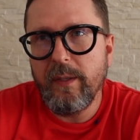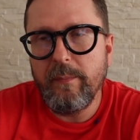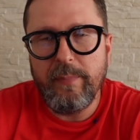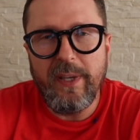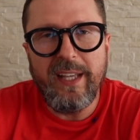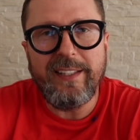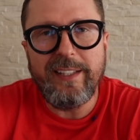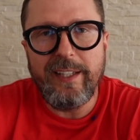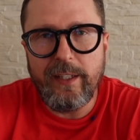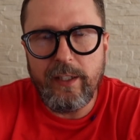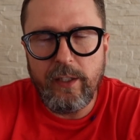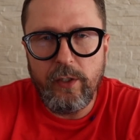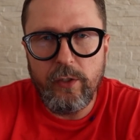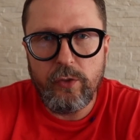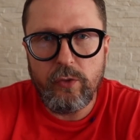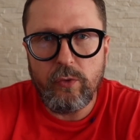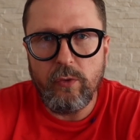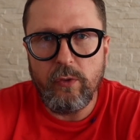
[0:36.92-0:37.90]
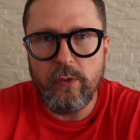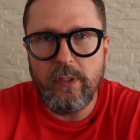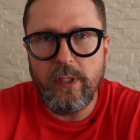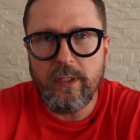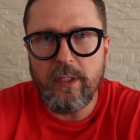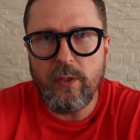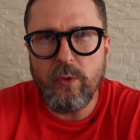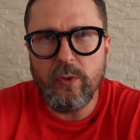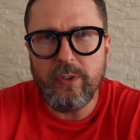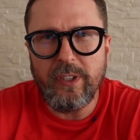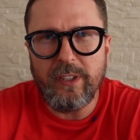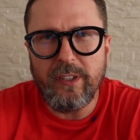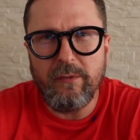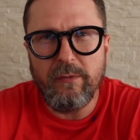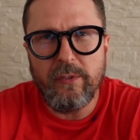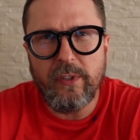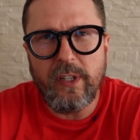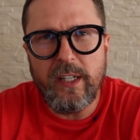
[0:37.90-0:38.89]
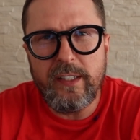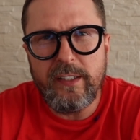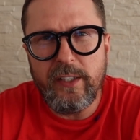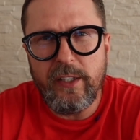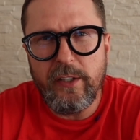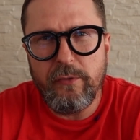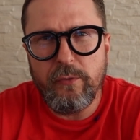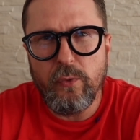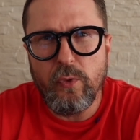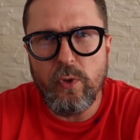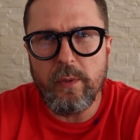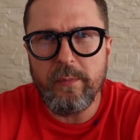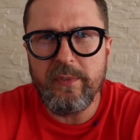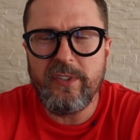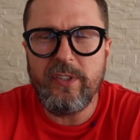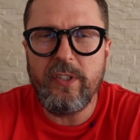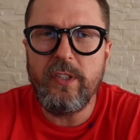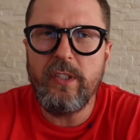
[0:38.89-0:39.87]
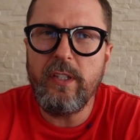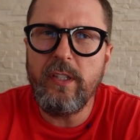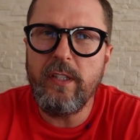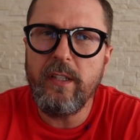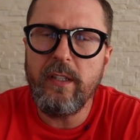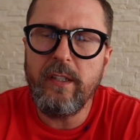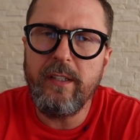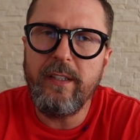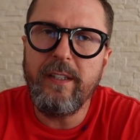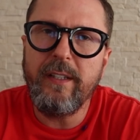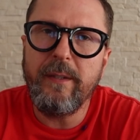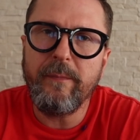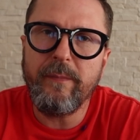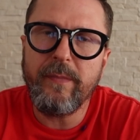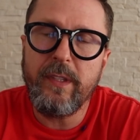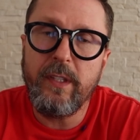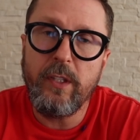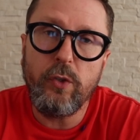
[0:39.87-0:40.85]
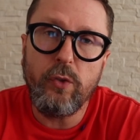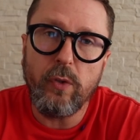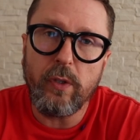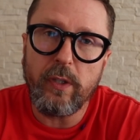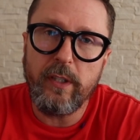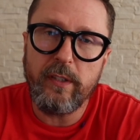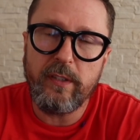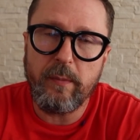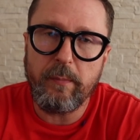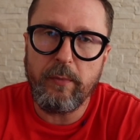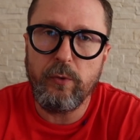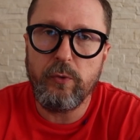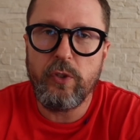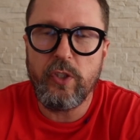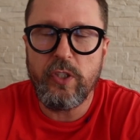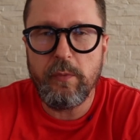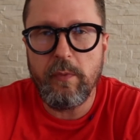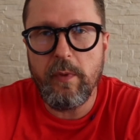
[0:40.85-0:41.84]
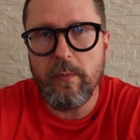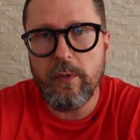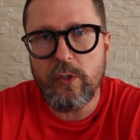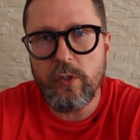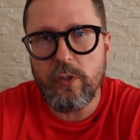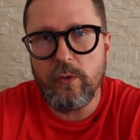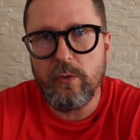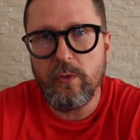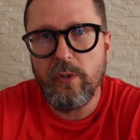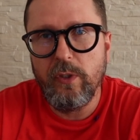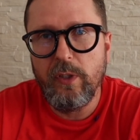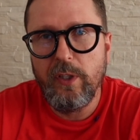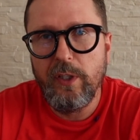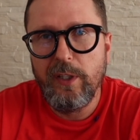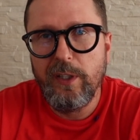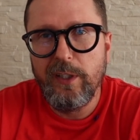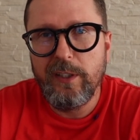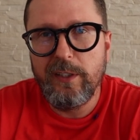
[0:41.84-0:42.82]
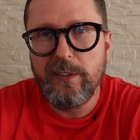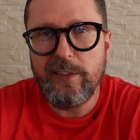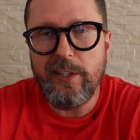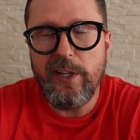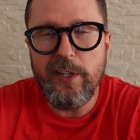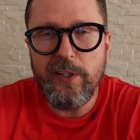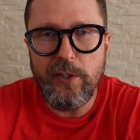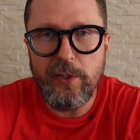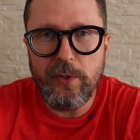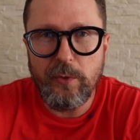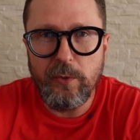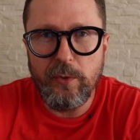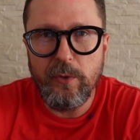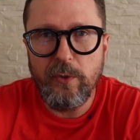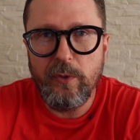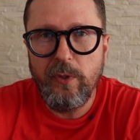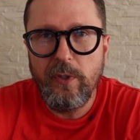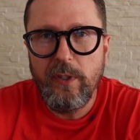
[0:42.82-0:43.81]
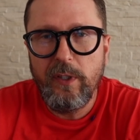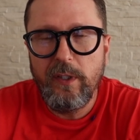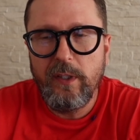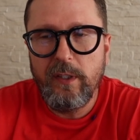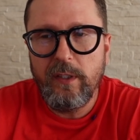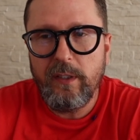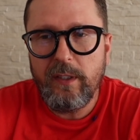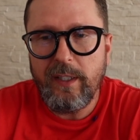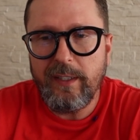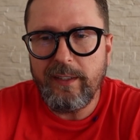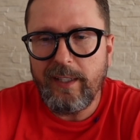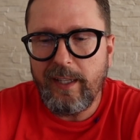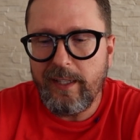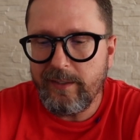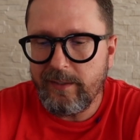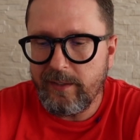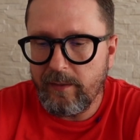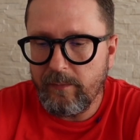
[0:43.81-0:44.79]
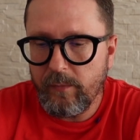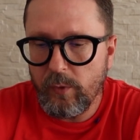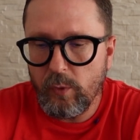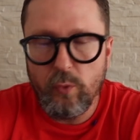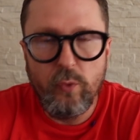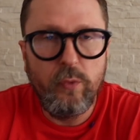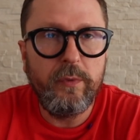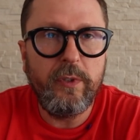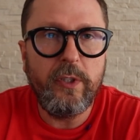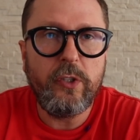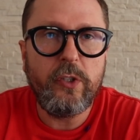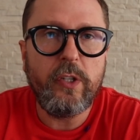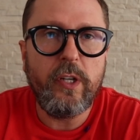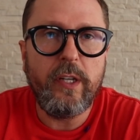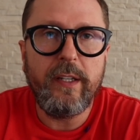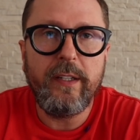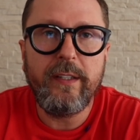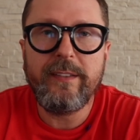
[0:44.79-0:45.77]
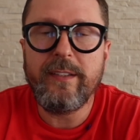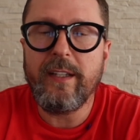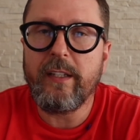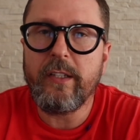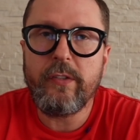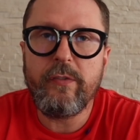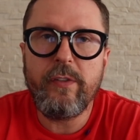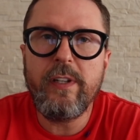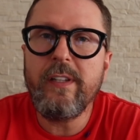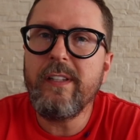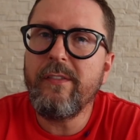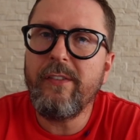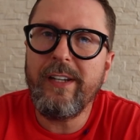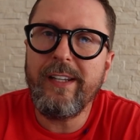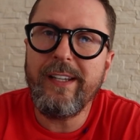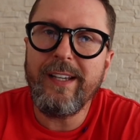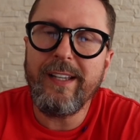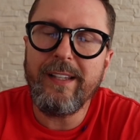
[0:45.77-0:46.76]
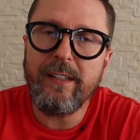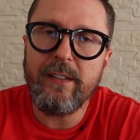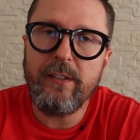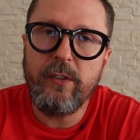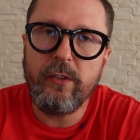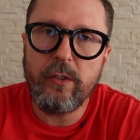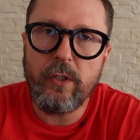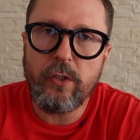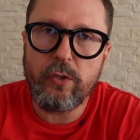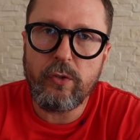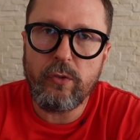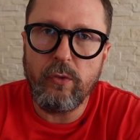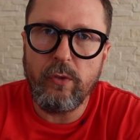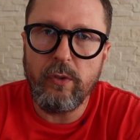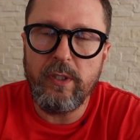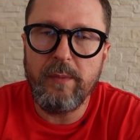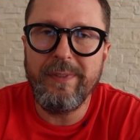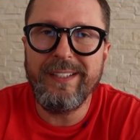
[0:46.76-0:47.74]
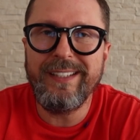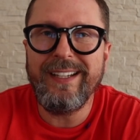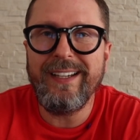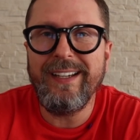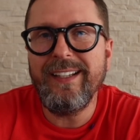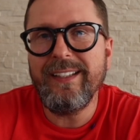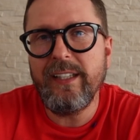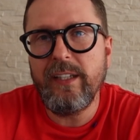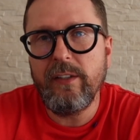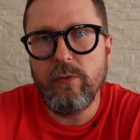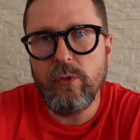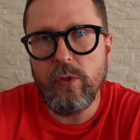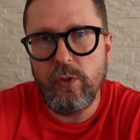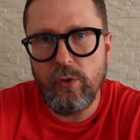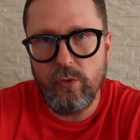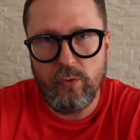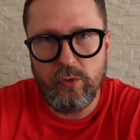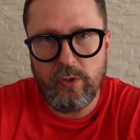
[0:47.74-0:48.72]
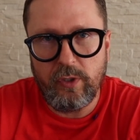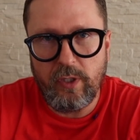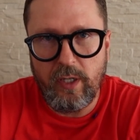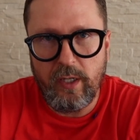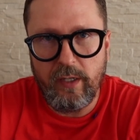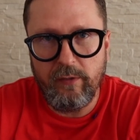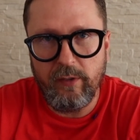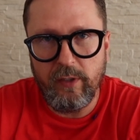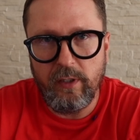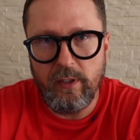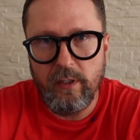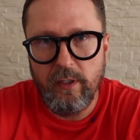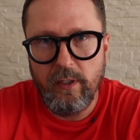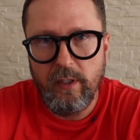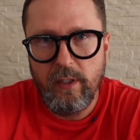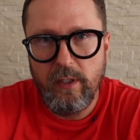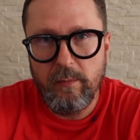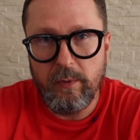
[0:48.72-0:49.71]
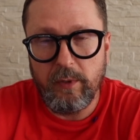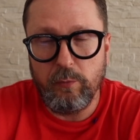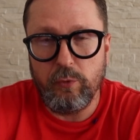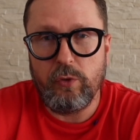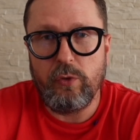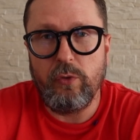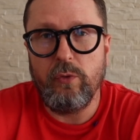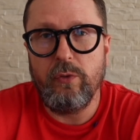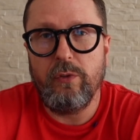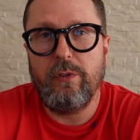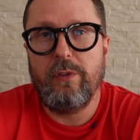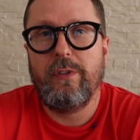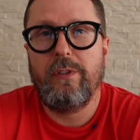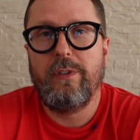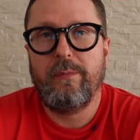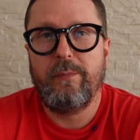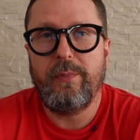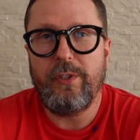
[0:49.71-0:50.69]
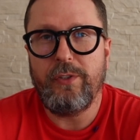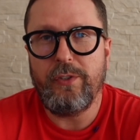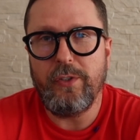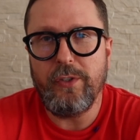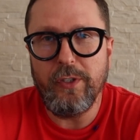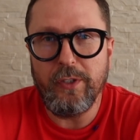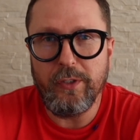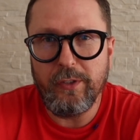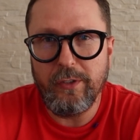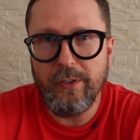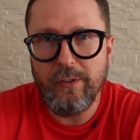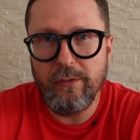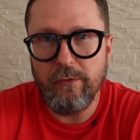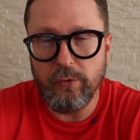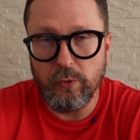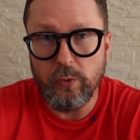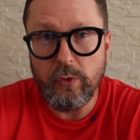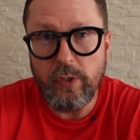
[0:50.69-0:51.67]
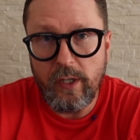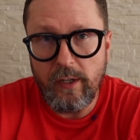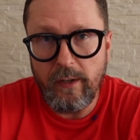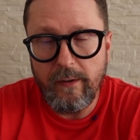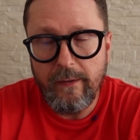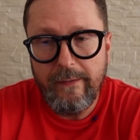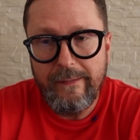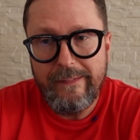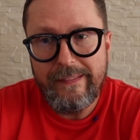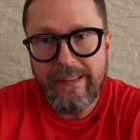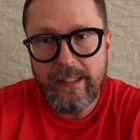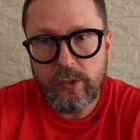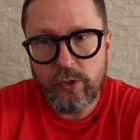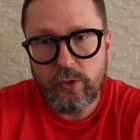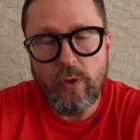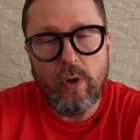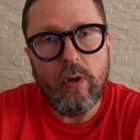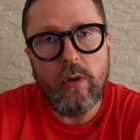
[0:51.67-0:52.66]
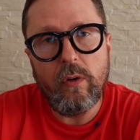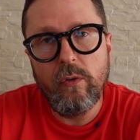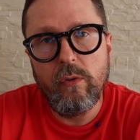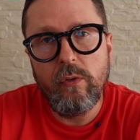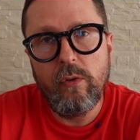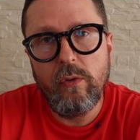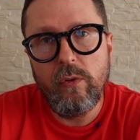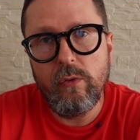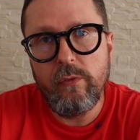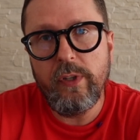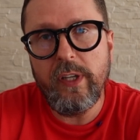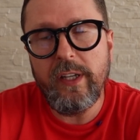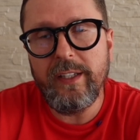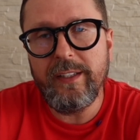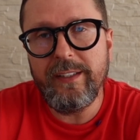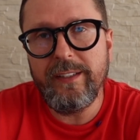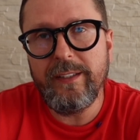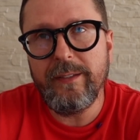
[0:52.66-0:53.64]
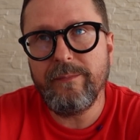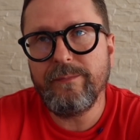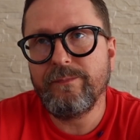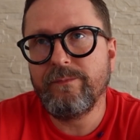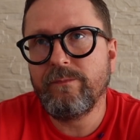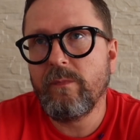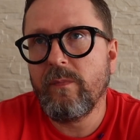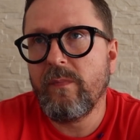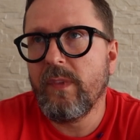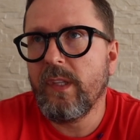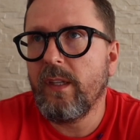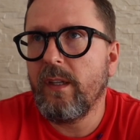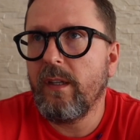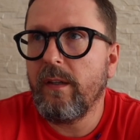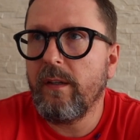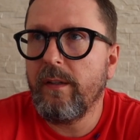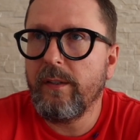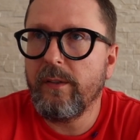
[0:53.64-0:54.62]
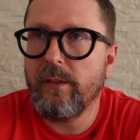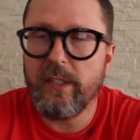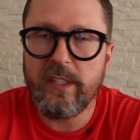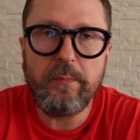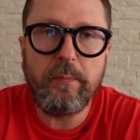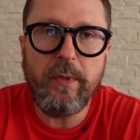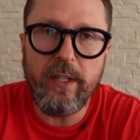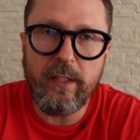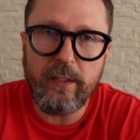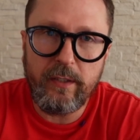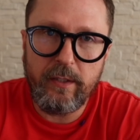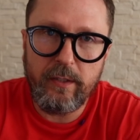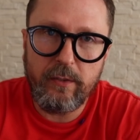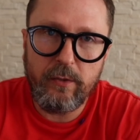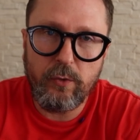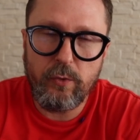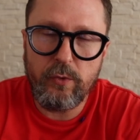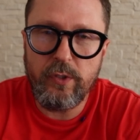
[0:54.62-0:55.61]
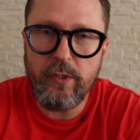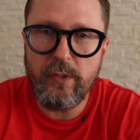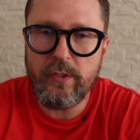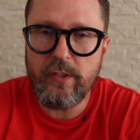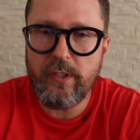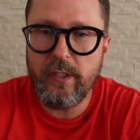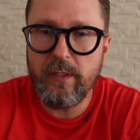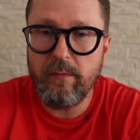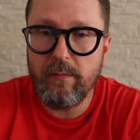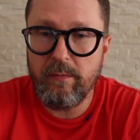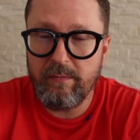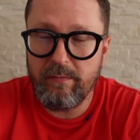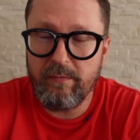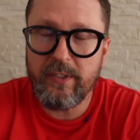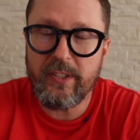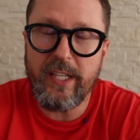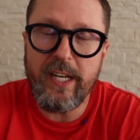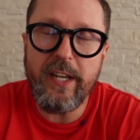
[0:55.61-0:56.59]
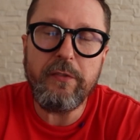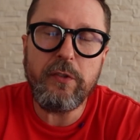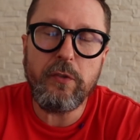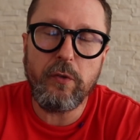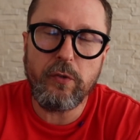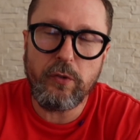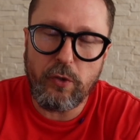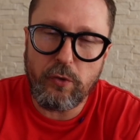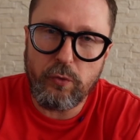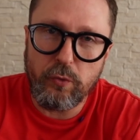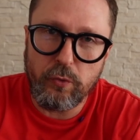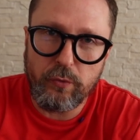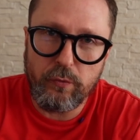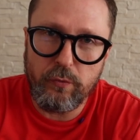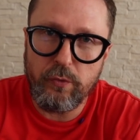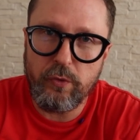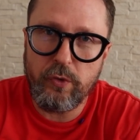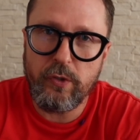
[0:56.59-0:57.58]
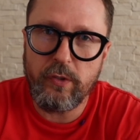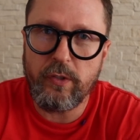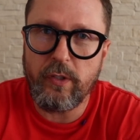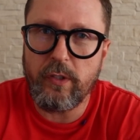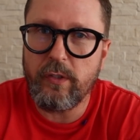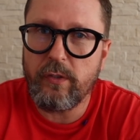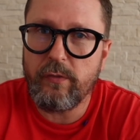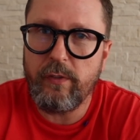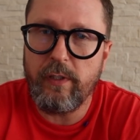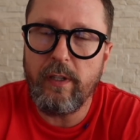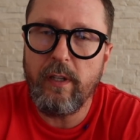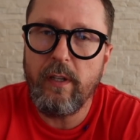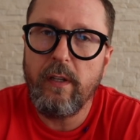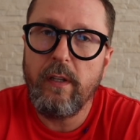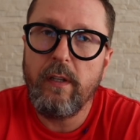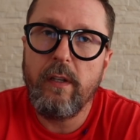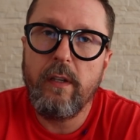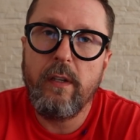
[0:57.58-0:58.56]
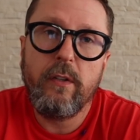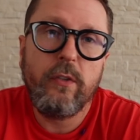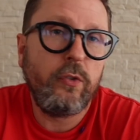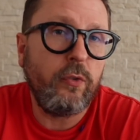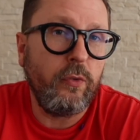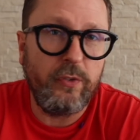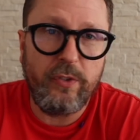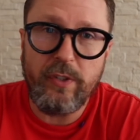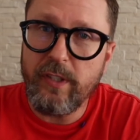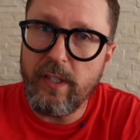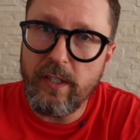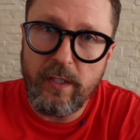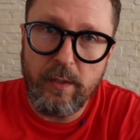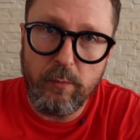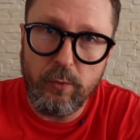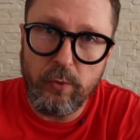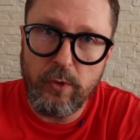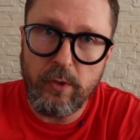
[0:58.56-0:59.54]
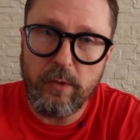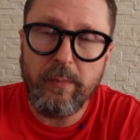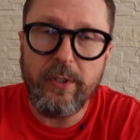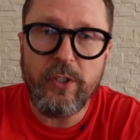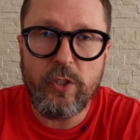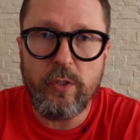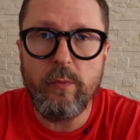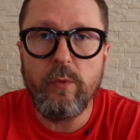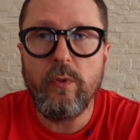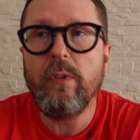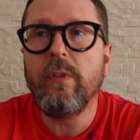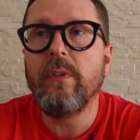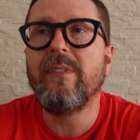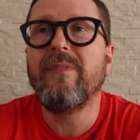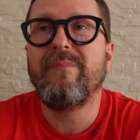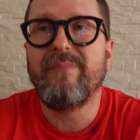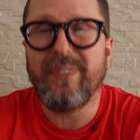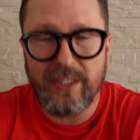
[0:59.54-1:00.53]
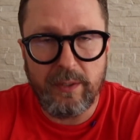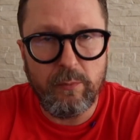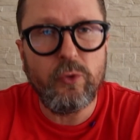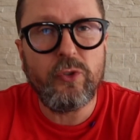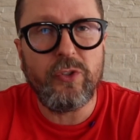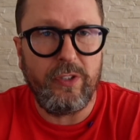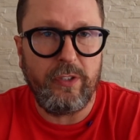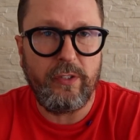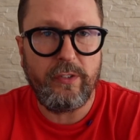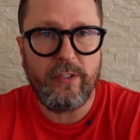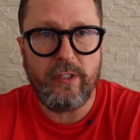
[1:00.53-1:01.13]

пятое колесо, да, какой-то там в ради реформ, сиди и не дергайся, получи себе машину средненькую, катайся, умничай. Саакашвили не влиял ни на что, именно это его и не устраивало, потому что он президент внутри. Что э, уверенные Э, эксперты грузинские, скорее всего, сочувствующие Саакашвили, что он сидеть не будет. Почему? Потому что это